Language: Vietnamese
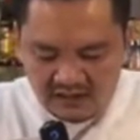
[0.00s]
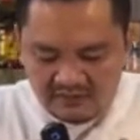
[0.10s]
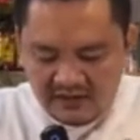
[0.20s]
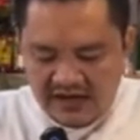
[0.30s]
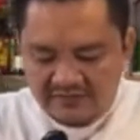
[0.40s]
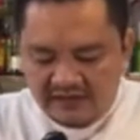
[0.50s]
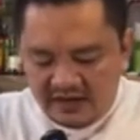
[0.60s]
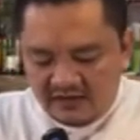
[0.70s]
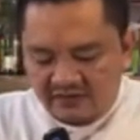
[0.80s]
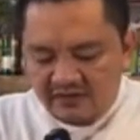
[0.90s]
mình làm
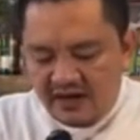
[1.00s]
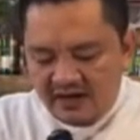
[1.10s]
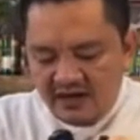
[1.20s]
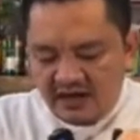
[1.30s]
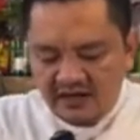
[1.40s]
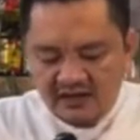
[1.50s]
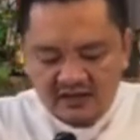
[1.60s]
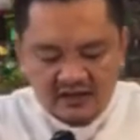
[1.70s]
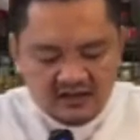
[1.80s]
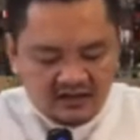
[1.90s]
ra cái phần bánh này
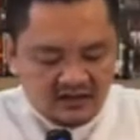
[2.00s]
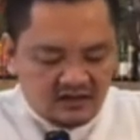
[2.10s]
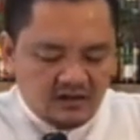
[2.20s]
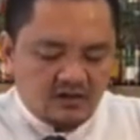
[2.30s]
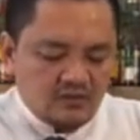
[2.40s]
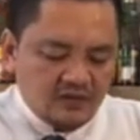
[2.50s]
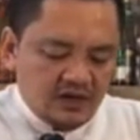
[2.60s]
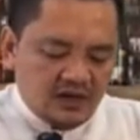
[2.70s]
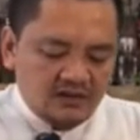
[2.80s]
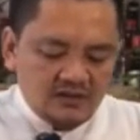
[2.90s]
nó cũng
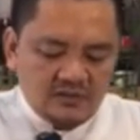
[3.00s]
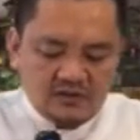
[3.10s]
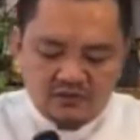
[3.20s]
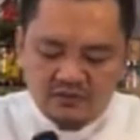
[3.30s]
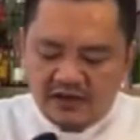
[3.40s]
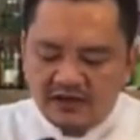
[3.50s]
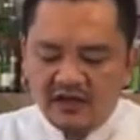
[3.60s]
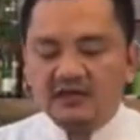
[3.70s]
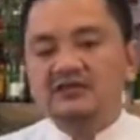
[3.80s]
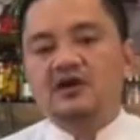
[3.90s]
là ít nhất mình cũng khoảng
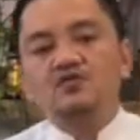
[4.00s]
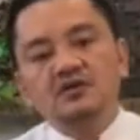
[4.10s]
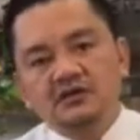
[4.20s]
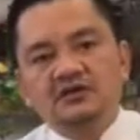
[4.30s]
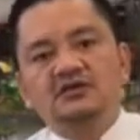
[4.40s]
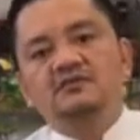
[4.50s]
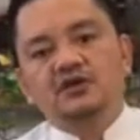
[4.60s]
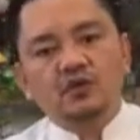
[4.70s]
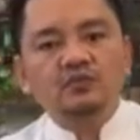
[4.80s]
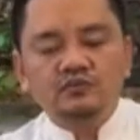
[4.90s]
là 6 người mình
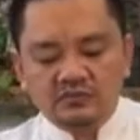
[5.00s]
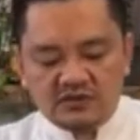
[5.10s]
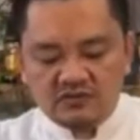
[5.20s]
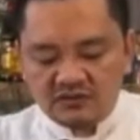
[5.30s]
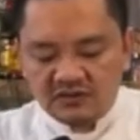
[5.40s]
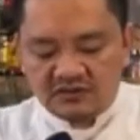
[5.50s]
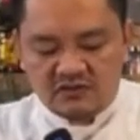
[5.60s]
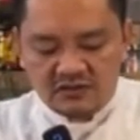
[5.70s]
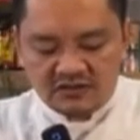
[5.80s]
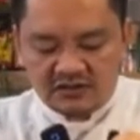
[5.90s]
dùng 6 từ
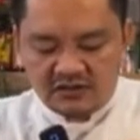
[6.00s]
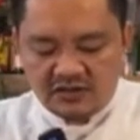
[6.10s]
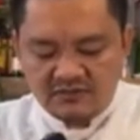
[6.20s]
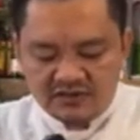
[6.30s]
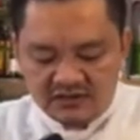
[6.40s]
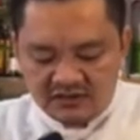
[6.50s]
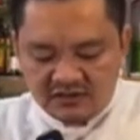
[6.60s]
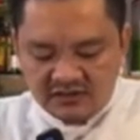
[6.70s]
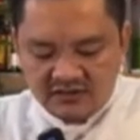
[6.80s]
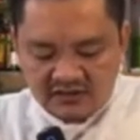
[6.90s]
6 người cho tới 10 người.
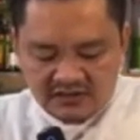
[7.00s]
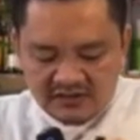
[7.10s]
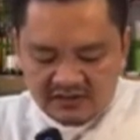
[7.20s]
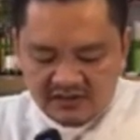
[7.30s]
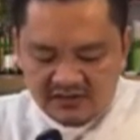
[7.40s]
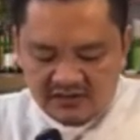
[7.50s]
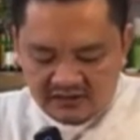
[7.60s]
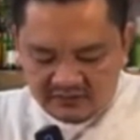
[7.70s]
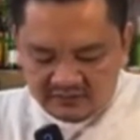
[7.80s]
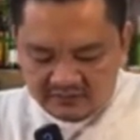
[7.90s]
Đó.
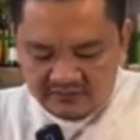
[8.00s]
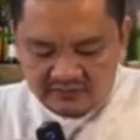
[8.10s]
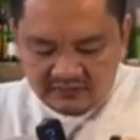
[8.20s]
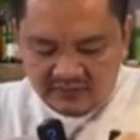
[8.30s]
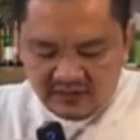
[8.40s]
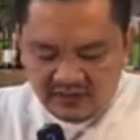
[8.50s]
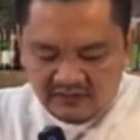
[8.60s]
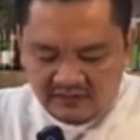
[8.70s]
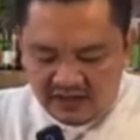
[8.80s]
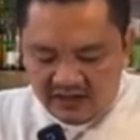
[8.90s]

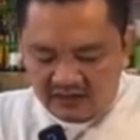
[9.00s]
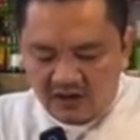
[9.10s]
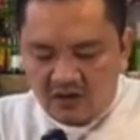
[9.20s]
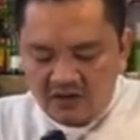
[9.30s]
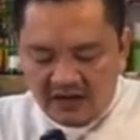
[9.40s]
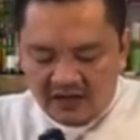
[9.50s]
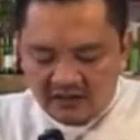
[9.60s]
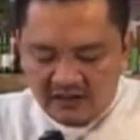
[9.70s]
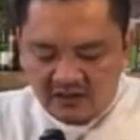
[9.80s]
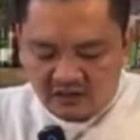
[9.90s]
Và cách đổ này á,
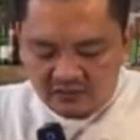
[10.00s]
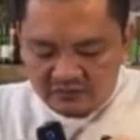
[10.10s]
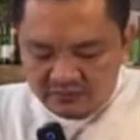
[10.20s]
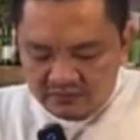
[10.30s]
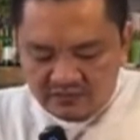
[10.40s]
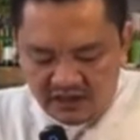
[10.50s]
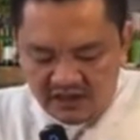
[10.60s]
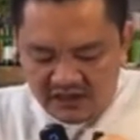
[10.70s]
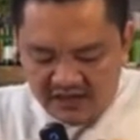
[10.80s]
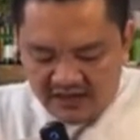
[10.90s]
thì nó cũng rất là
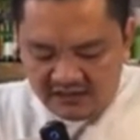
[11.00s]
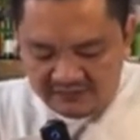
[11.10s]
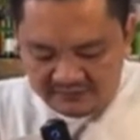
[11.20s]
đơn giản.